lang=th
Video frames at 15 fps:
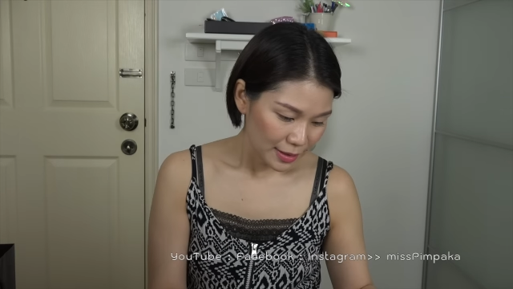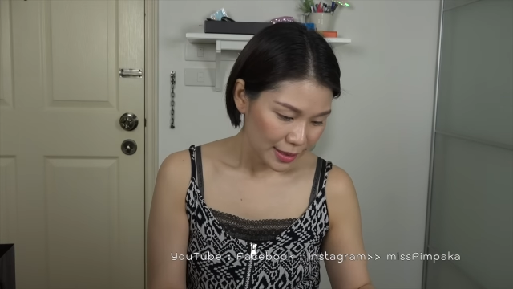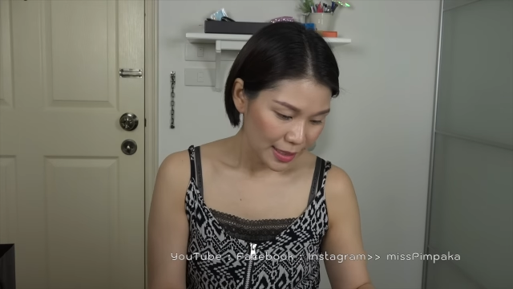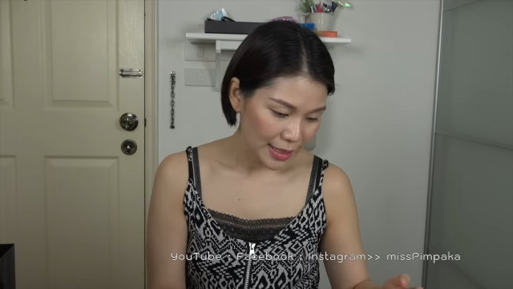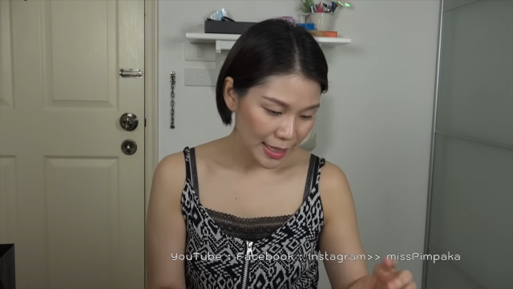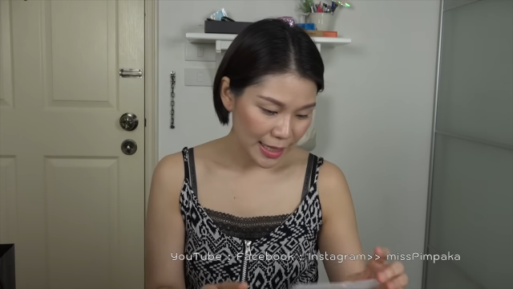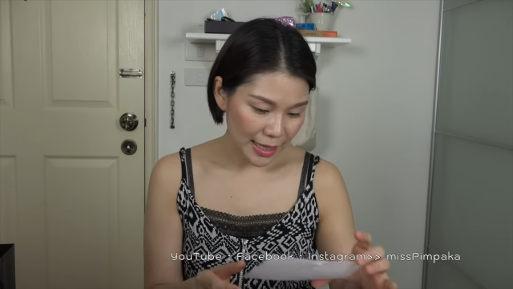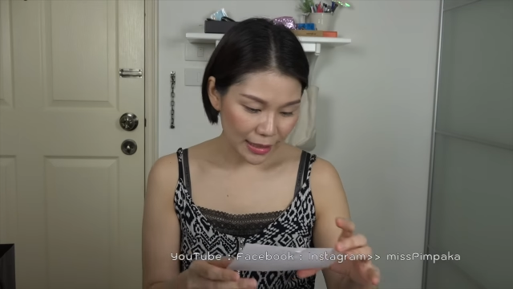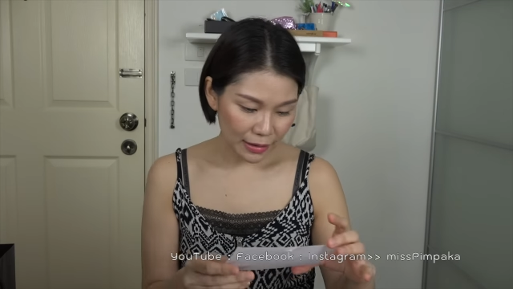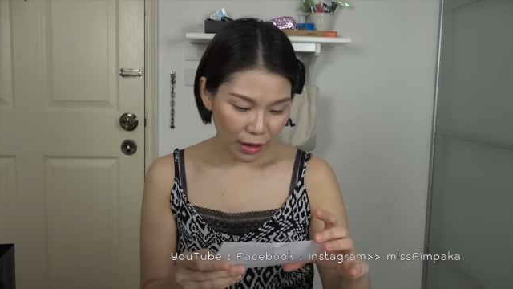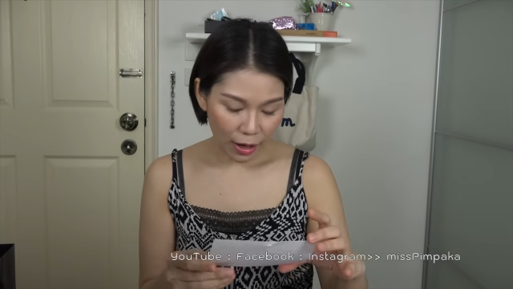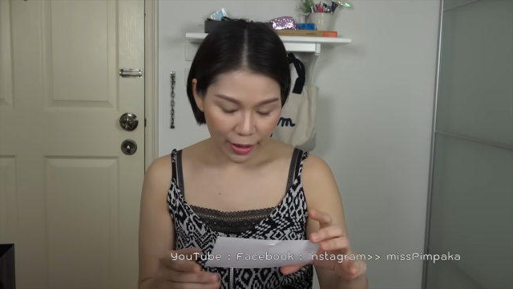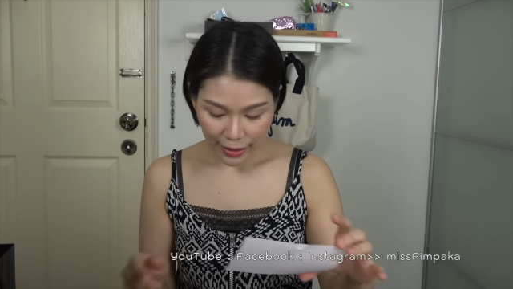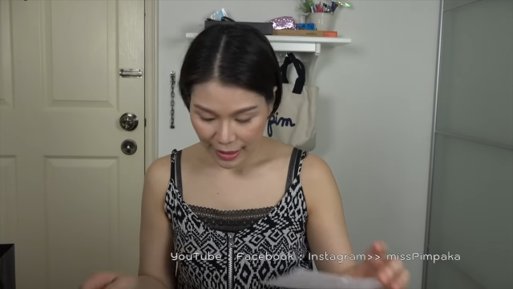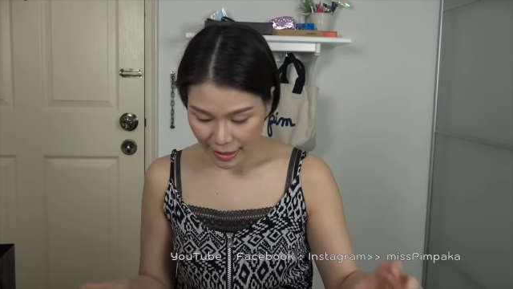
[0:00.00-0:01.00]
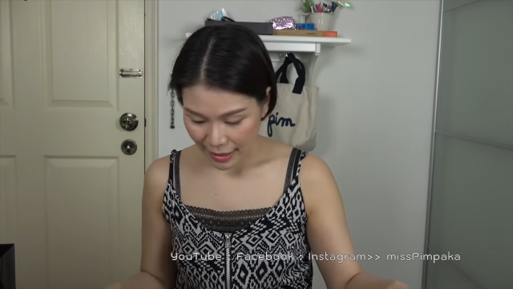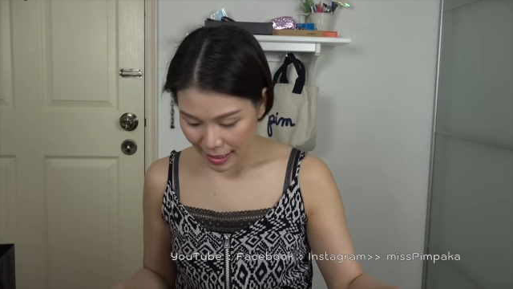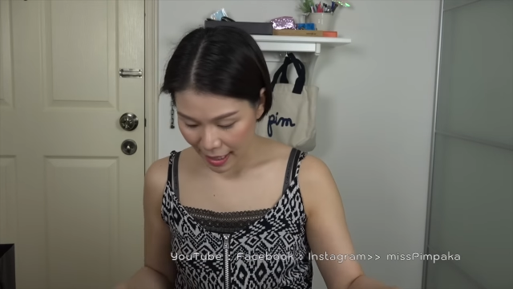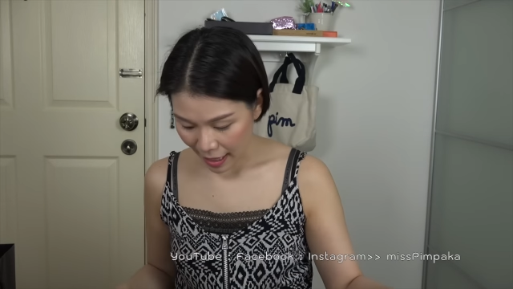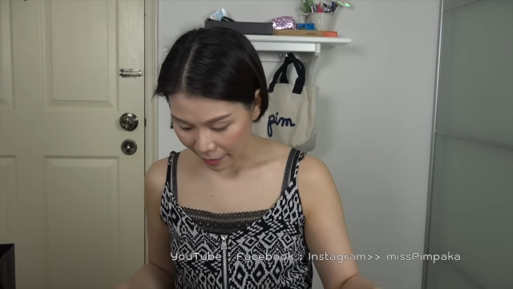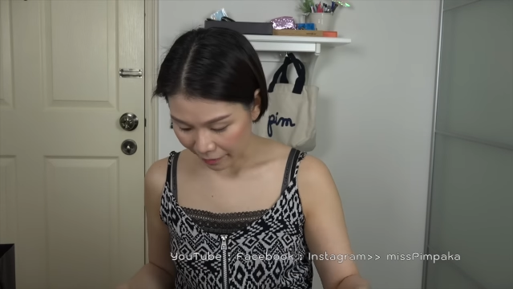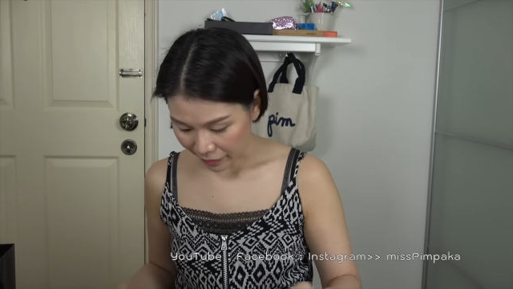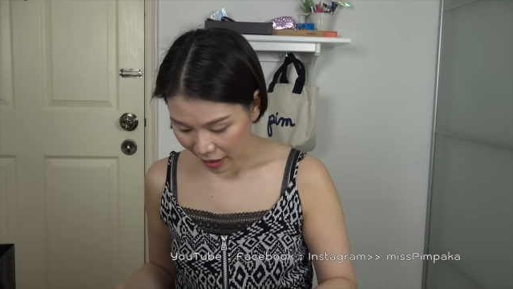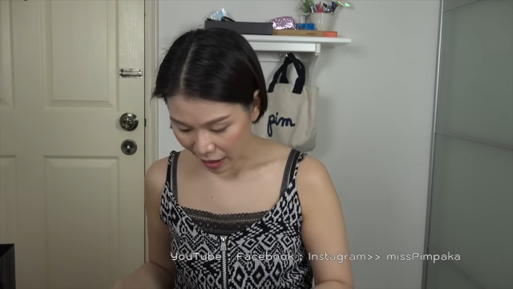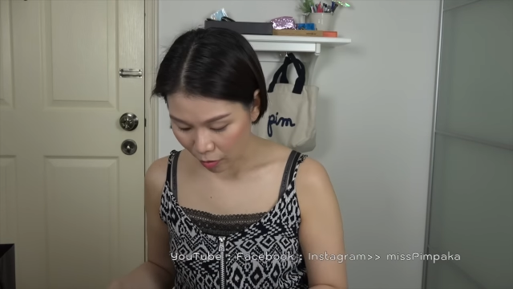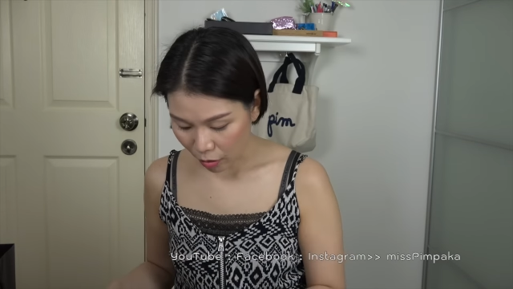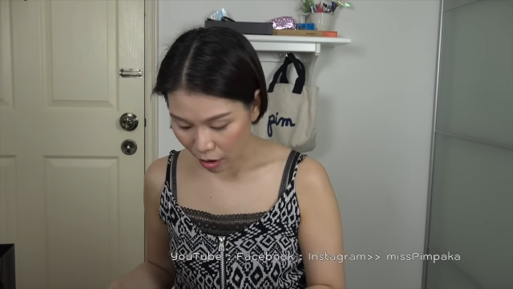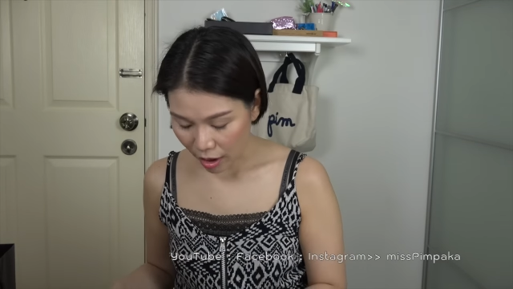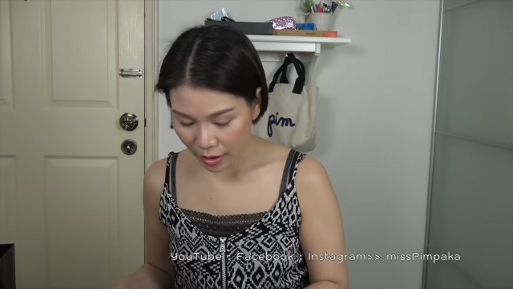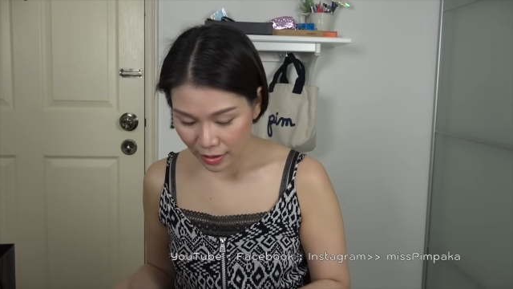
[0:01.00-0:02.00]
ทีนี้ตอนนี้เนี่ยเขา
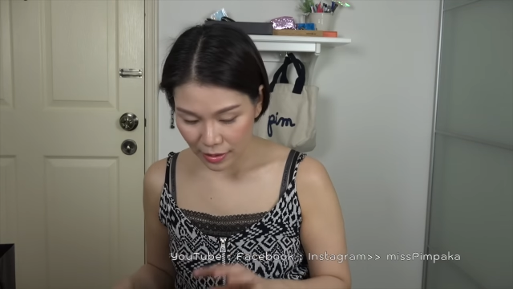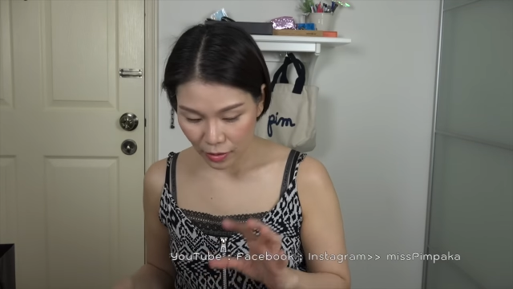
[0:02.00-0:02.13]
ก็